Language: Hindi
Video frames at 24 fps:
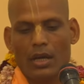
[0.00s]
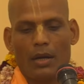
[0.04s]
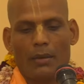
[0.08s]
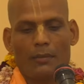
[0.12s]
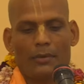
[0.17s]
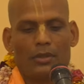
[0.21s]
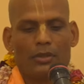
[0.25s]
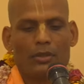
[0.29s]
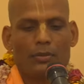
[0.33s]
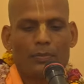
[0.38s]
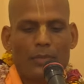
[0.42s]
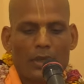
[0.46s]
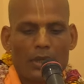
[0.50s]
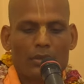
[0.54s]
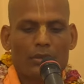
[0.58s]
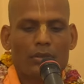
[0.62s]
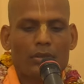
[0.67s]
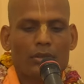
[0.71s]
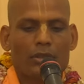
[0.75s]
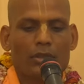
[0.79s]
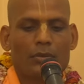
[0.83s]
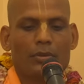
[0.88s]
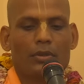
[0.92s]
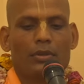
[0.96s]
मतलब पाठ
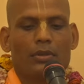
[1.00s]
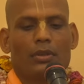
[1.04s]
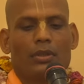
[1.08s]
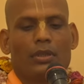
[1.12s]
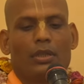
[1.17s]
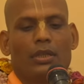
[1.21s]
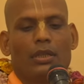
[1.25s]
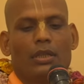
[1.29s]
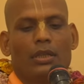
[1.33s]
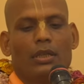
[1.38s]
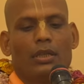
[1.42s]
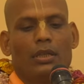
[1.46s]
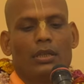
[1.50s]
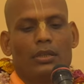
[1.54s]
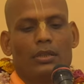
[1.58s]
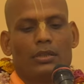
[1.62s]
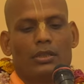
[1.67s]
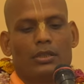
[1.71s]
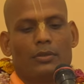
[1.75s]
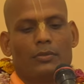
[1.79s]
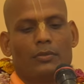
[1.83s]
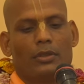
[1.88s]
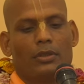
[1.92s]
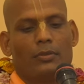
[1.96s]
का श्रवण करेंगे
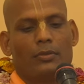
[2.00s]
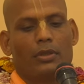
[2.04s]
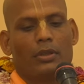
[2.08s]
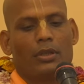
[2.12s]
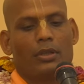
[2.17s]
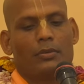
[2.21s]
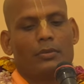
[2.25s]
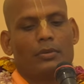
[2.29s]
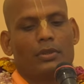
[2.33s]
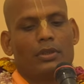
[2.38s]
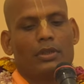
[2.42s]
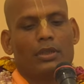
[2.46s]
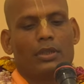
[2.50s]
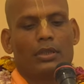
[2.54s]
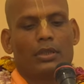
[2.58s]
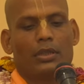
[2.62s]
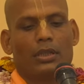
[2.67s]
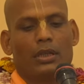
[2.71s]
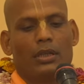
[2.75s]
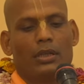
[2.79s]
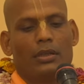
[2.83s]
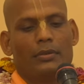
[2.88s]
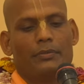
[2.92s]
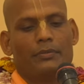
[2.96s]
श्रीमद् गीता